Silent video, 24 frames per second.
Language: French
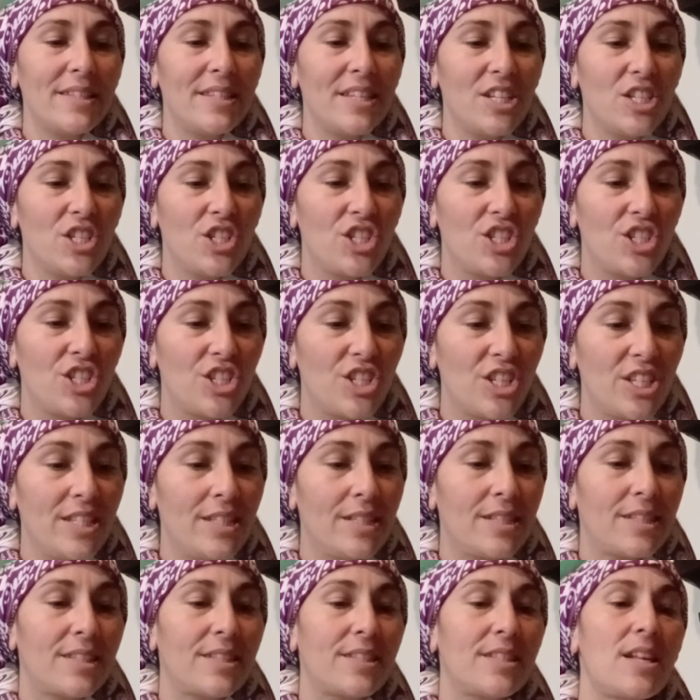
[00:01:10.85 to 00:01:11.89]
des
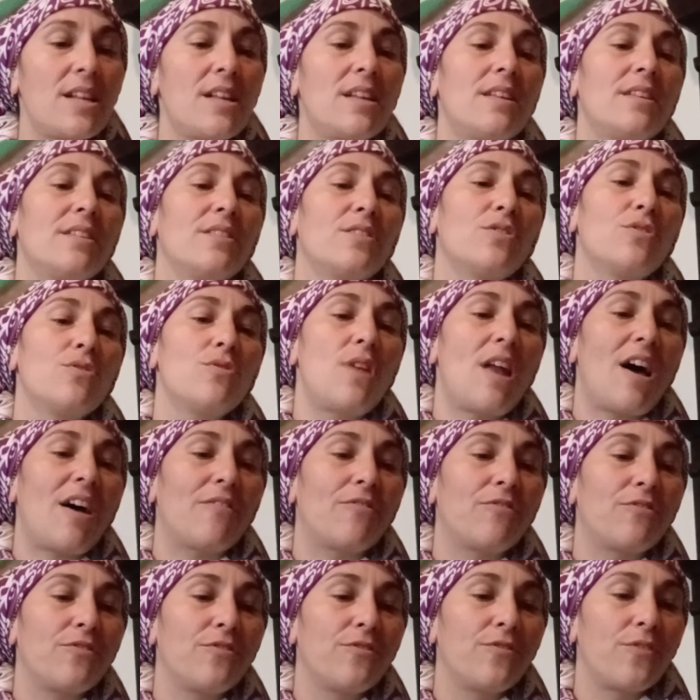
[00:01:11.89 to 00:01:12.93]
gisants de la
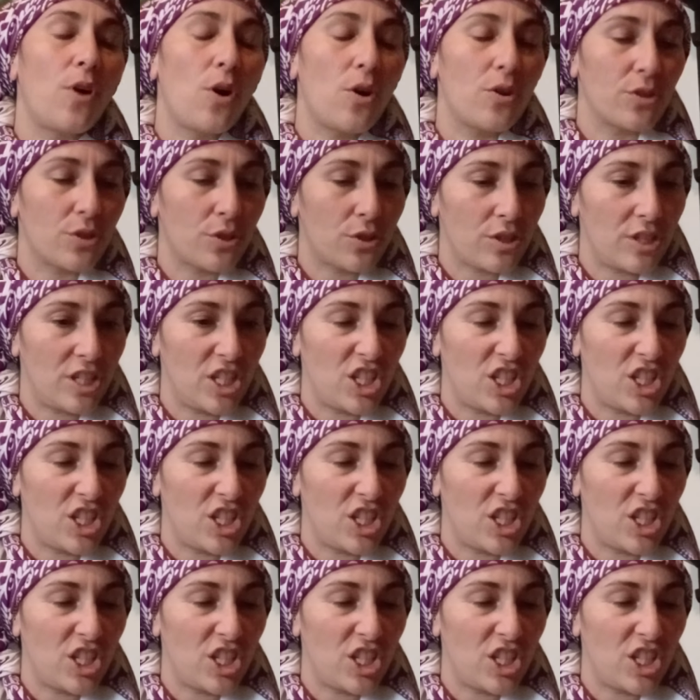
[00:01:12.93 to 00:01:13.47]
fosse,